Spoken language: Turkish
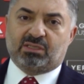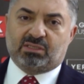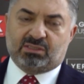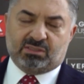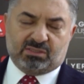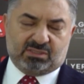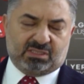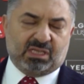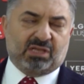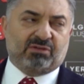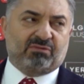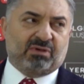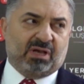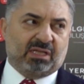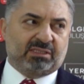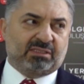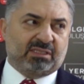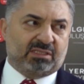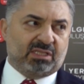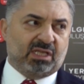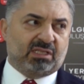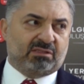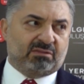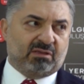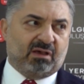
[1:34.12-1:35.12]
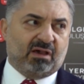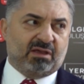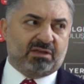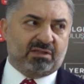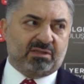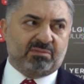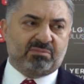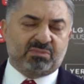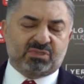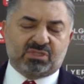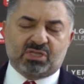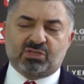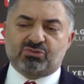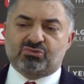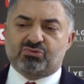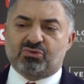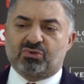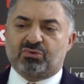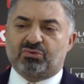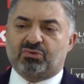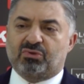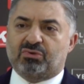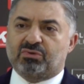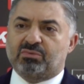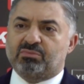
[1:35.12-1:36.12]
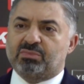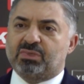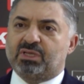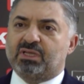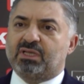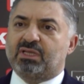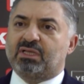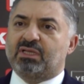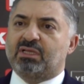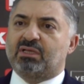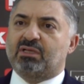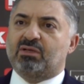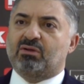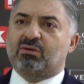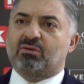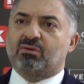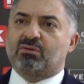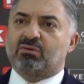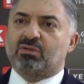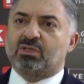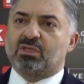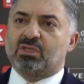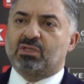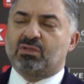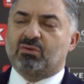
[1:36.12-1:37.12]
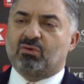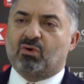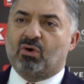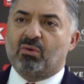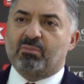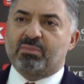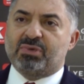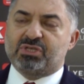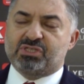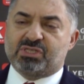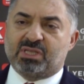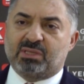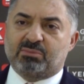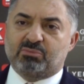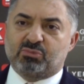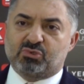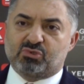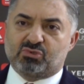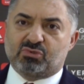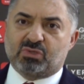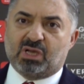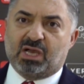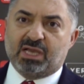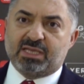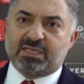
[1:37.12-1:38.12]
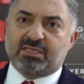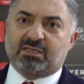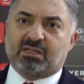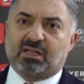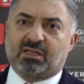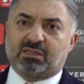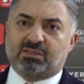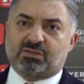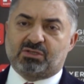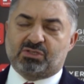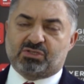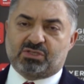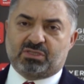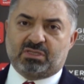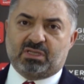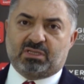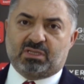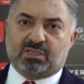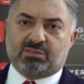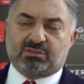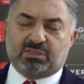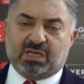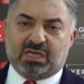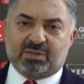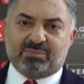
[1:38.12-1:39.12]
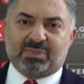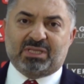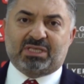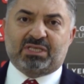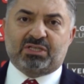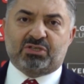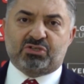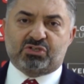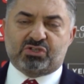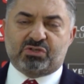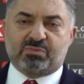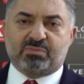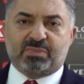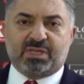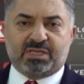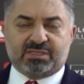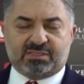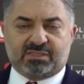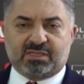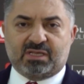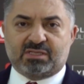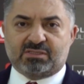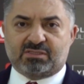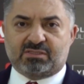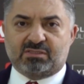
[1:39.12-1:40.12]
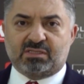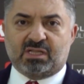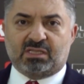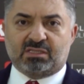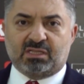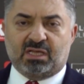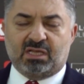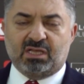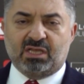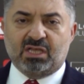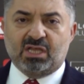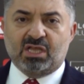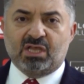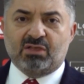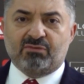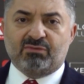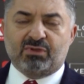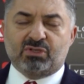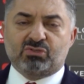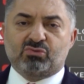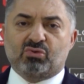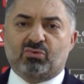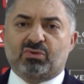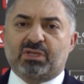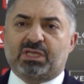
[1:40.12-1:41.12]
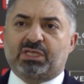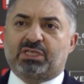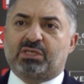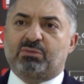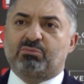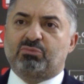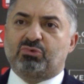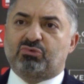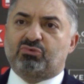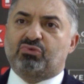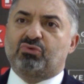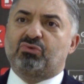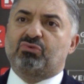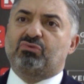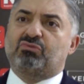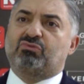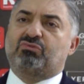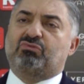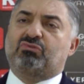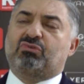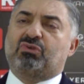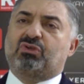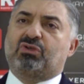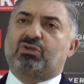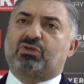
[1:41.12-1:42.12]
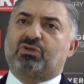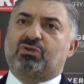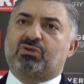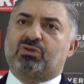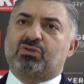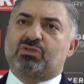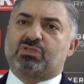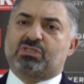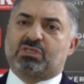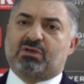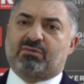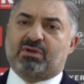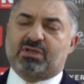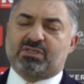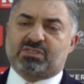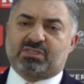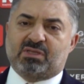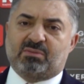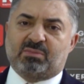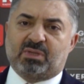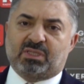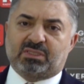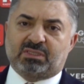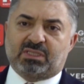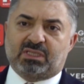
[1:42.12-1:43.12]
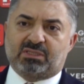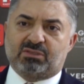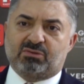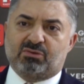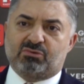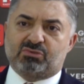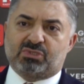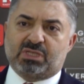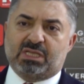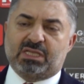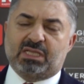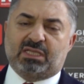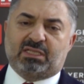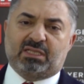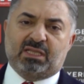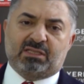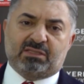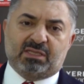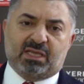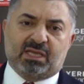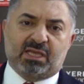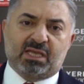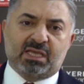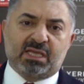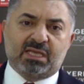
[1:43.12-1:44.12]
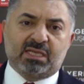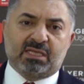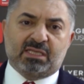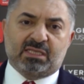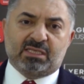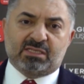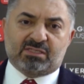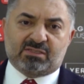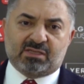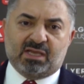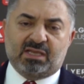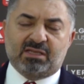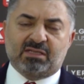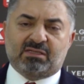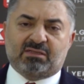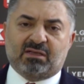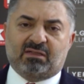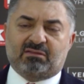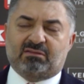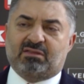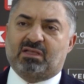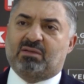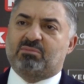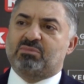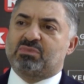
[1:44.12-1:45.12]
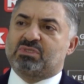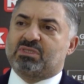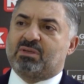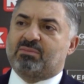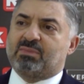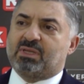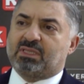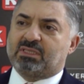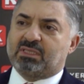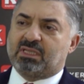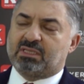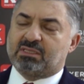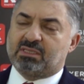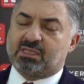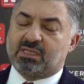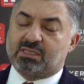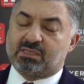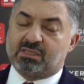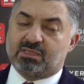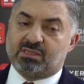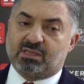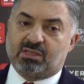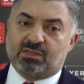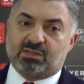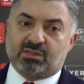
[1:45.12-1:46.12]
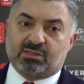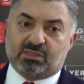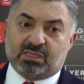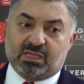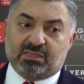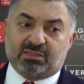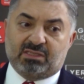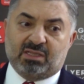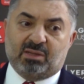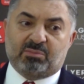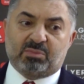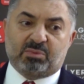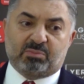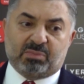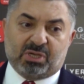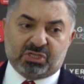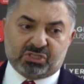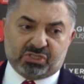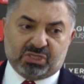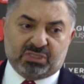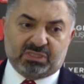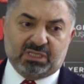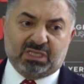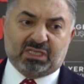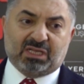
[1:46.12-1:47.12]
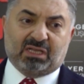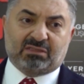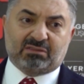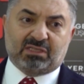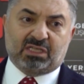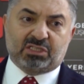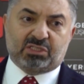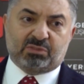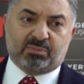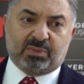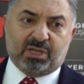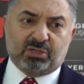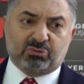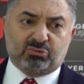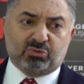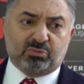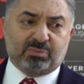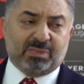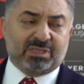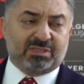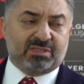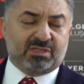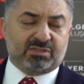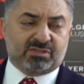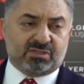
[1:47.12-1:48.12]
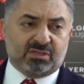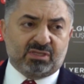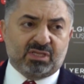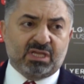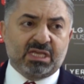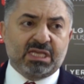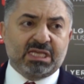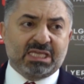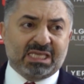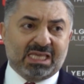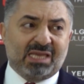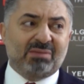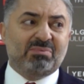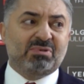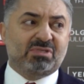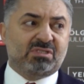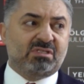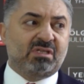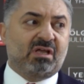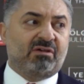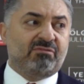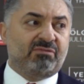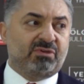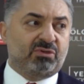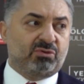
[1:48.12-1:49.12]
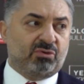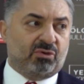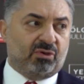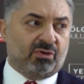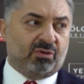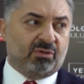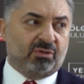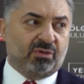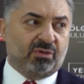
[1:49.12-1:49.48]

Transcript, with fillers: kısa vadede tarihimize söylüyorum, e, 15 Temmuz hain kalkışla darbe girişimi esnasında da ve sonraki bütün e, savaş zamanları özellikle de İsrail'in katliamı zamanda e, katliamın başladığı ilk andan itibaren Türk medyası iyi bir sınav veriyor.